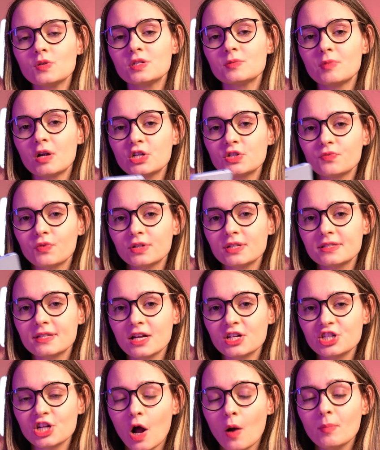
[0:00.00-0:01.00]
os smartphones
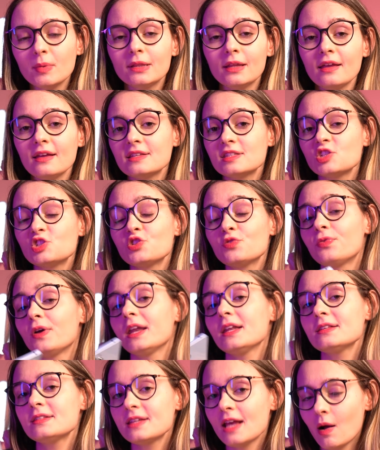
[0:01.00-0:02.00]
da Xiaomi têm esse
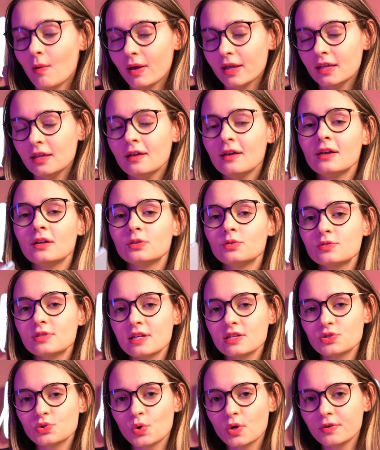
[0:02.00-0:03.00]
diferencial aí do
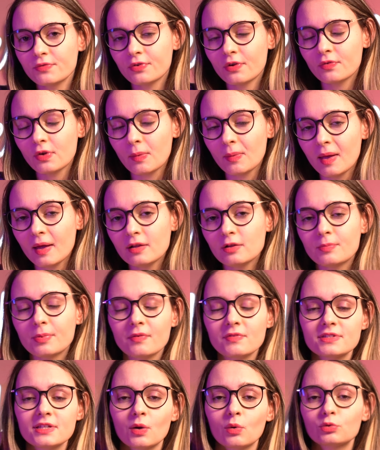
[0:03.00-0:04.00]
sensor infravermelho
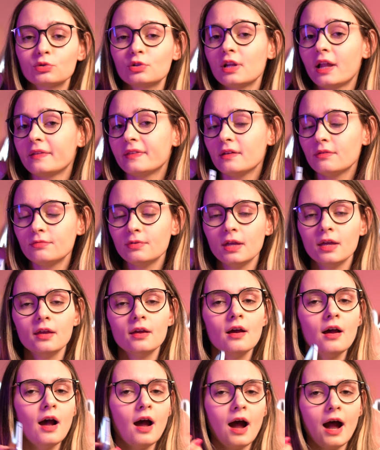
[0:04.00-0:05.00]
para você controlar a
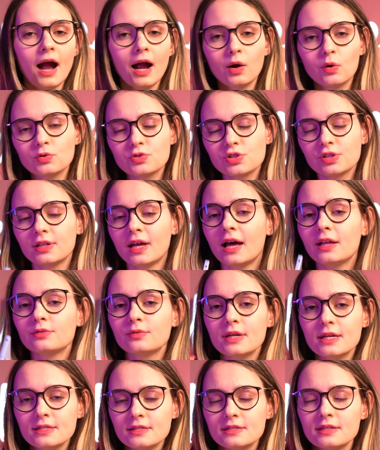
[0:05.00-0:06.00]
TV,
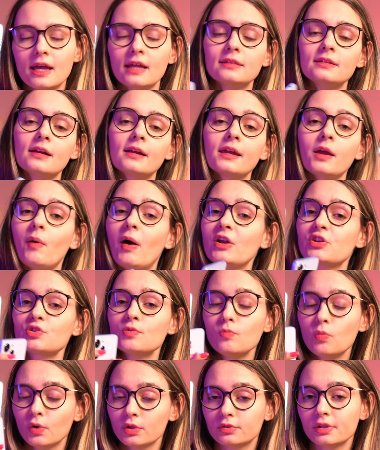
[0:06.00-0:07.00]
ar-condicionado, etc, que eu
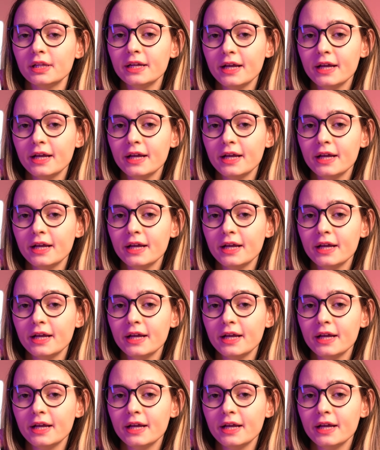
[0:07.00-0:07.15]
acho muito